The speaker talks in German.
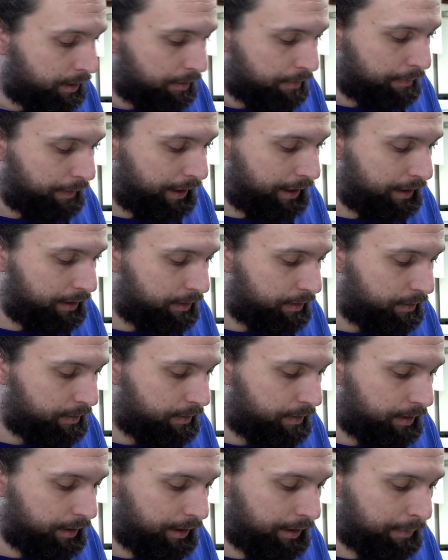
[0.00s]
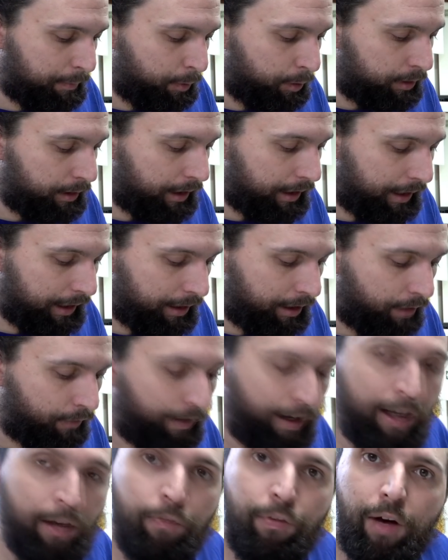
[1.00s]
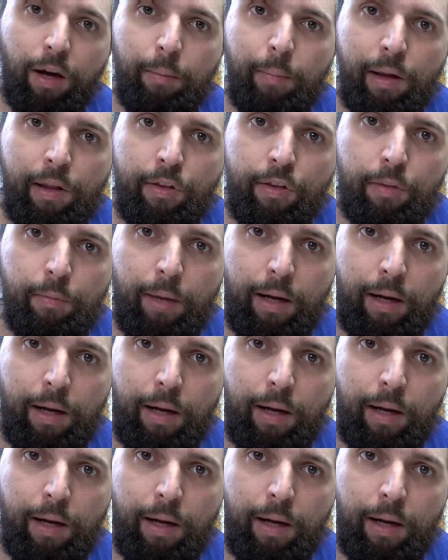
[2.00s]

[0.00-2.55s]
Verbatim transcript: weil ich würde ja gerne auf einfach messen,